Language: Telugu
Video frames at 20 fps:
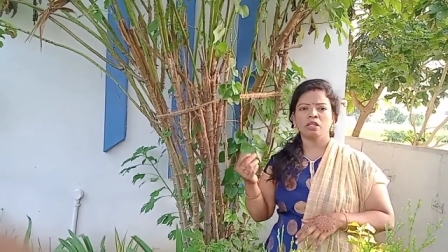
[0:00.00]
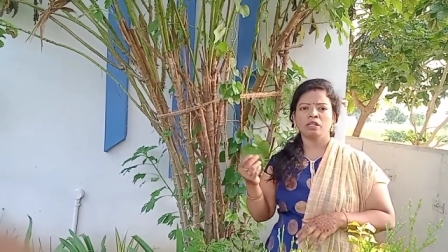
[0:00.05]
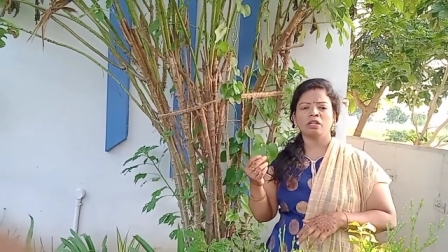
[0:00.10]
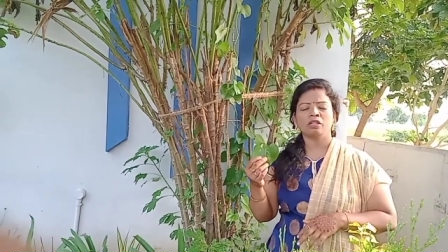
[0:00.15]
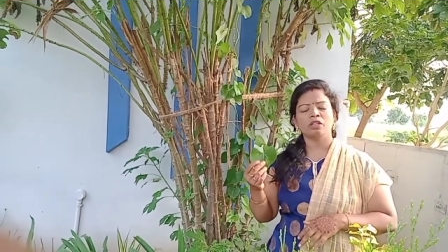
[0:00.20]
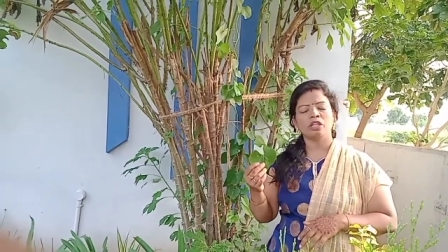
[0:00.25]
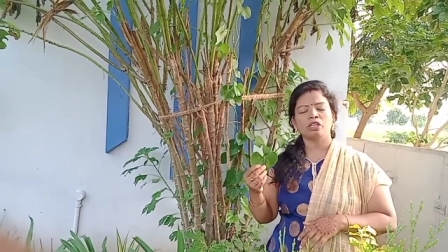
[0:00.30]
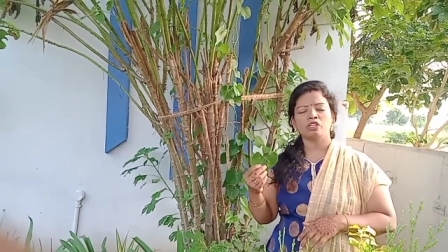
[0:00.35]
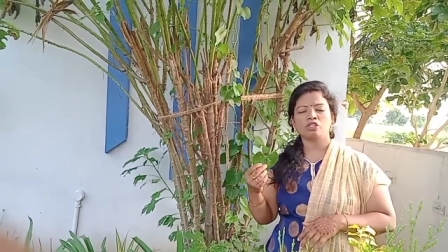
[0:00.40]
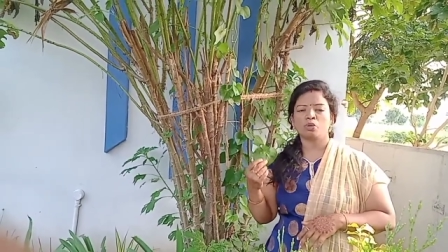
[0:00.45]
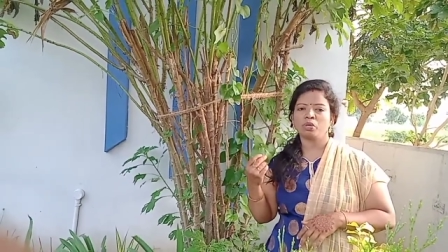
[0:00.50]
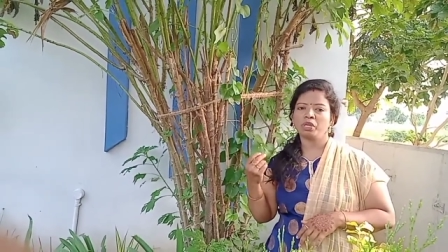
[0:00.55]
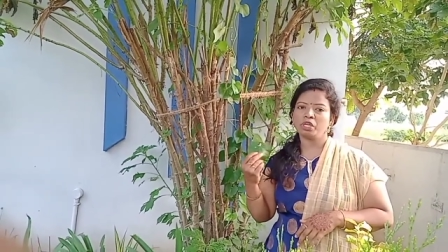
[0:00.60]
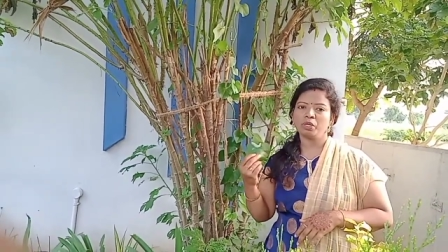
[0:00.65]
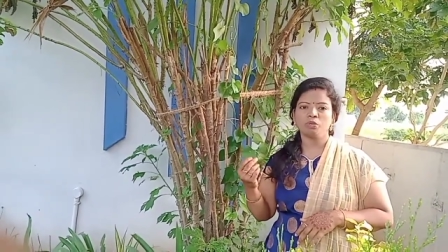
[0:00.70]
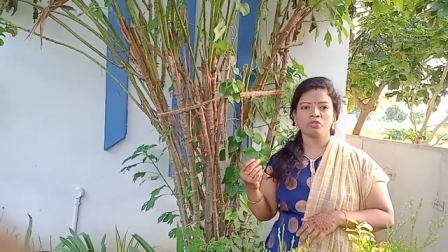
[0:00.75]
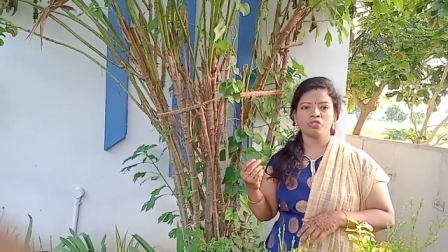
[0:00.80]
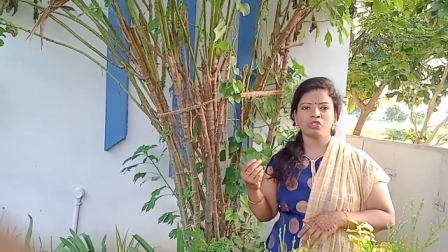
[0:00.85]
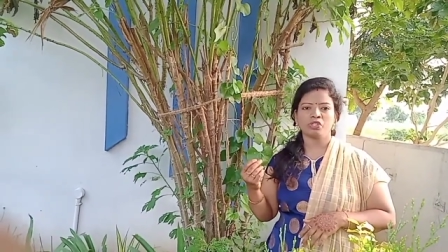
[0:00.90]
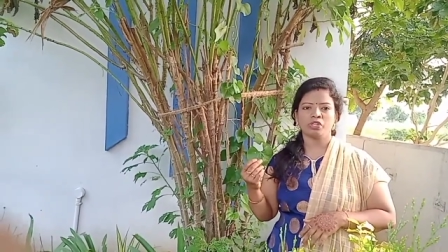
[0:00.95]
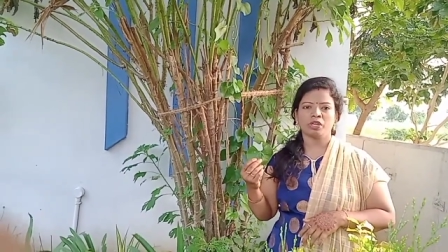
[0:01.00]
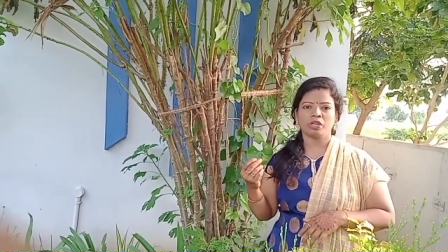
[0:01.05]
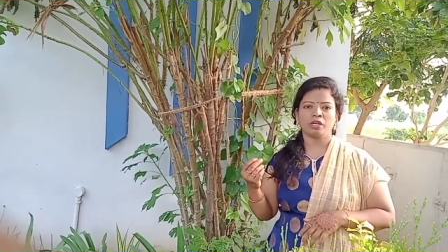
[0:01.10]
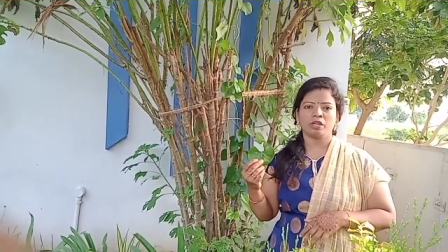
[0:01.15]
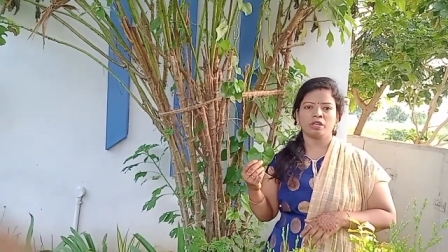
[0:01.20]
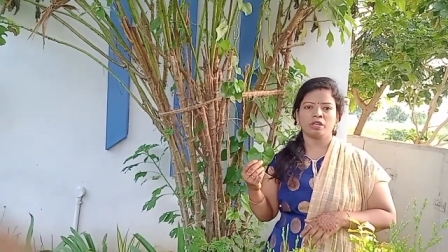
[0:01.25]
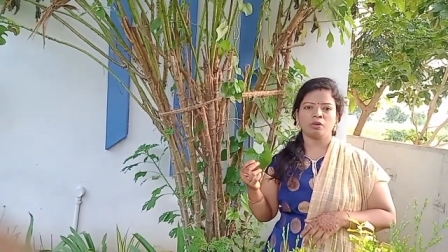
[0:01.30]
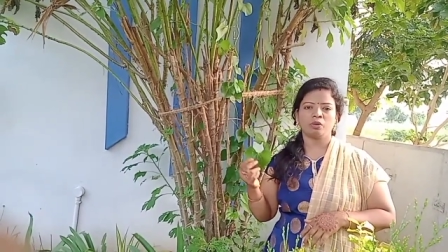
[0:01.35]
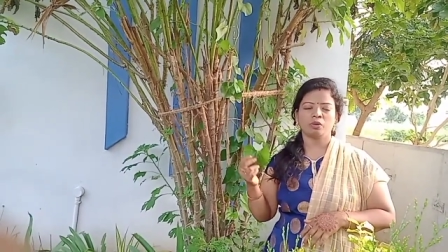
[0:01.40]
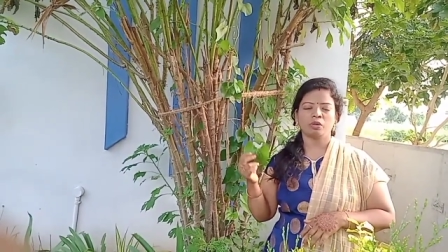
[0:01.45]
దీన్ని తెచ్చుకొని యూజ్
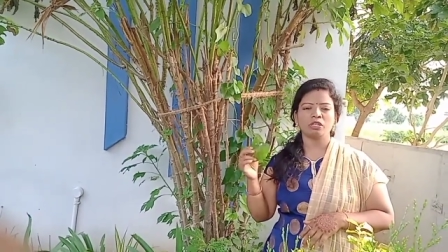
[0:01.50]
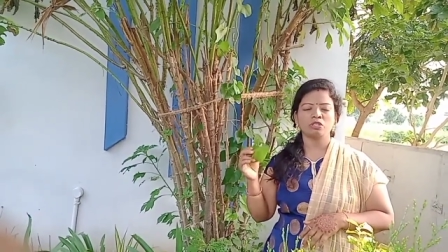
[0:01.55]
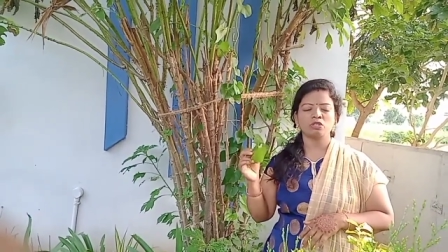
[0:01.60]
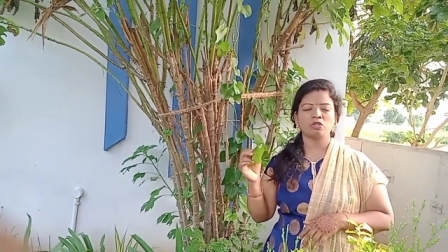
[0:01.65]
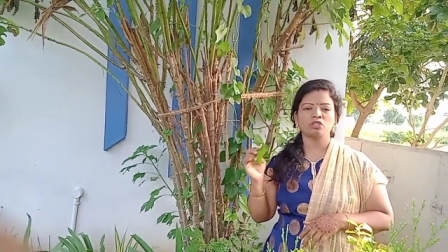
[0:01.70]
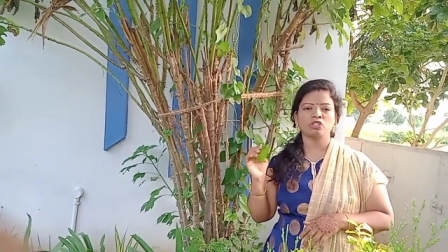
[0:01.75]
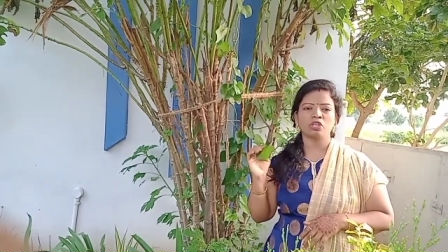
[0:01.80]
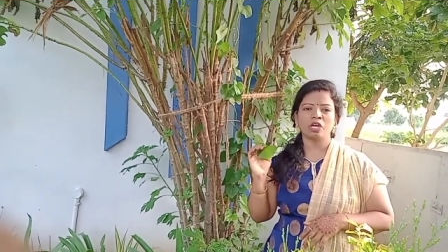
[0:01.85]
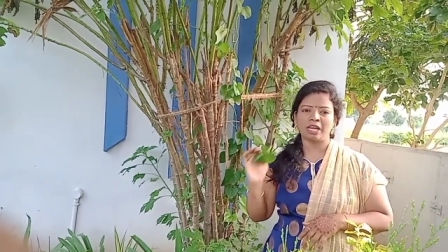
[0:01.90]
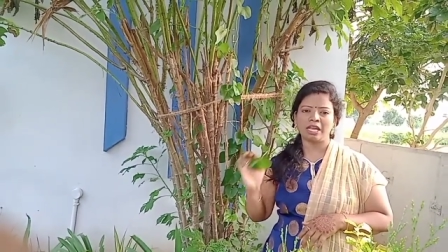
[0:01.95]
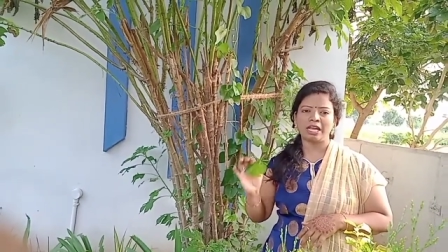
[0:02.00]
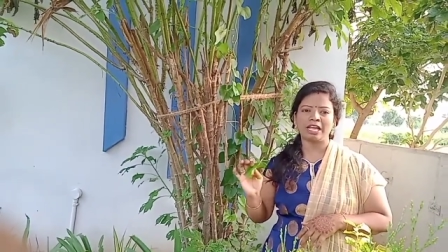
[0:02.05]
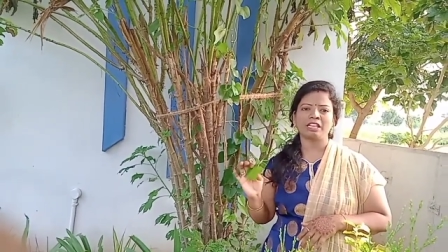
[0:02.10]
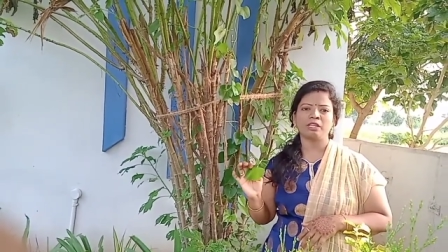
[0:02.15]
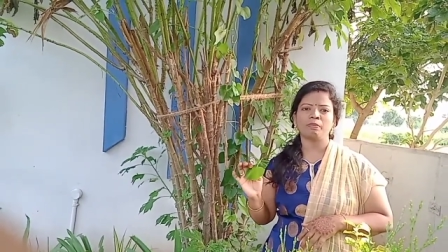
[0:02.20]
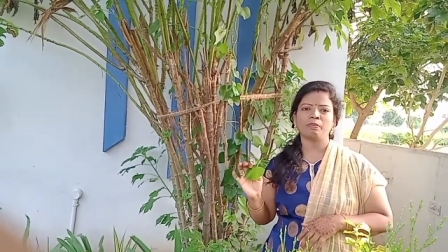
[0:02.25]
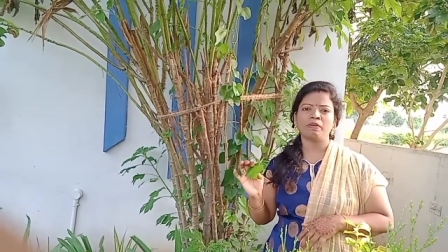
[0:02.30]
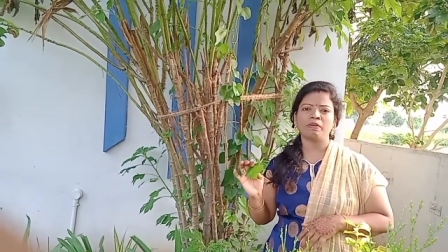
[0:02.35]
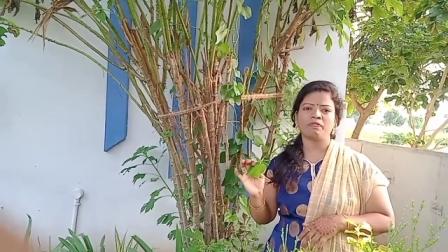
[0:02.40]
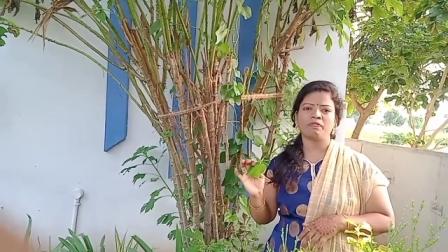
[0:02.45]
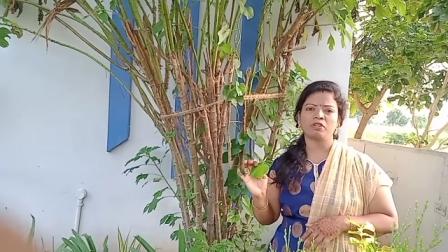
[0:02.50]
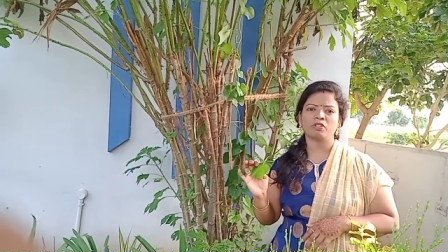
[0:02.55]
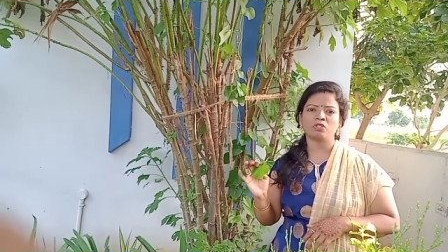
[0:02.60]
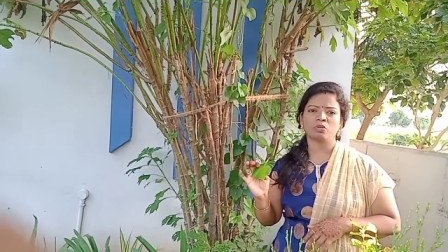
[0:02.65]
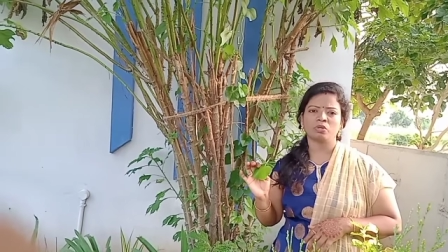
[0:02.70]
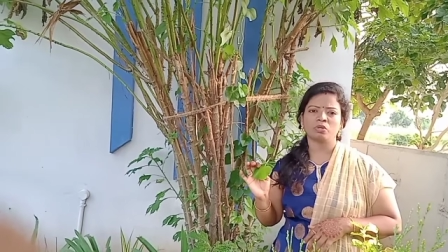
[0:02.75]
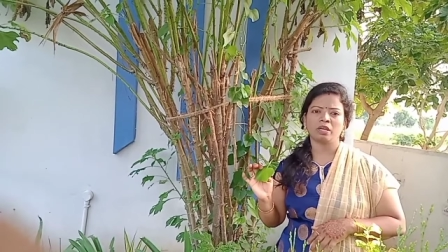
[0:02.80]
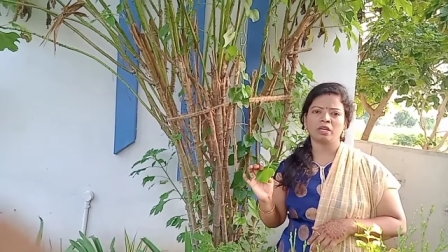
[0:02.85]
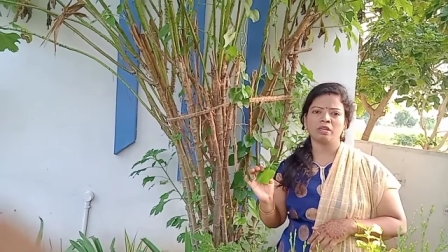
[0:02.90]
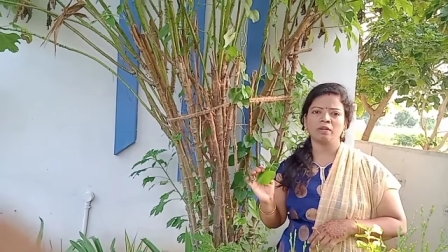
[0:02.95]
చేయండి ఓకే సో చాలా హెల్త్ బెనిఫిట్స్
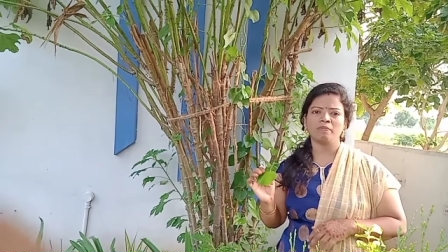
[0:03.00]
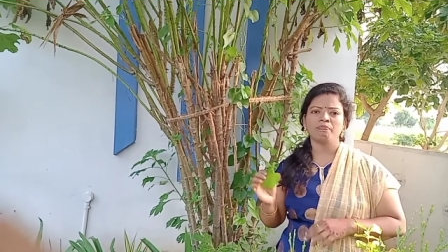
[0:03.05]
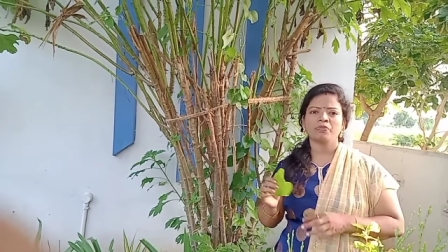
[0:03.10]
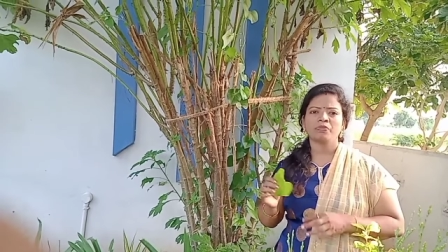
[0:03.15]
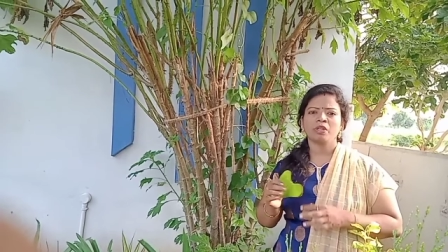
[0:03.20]
ఉన్నాయి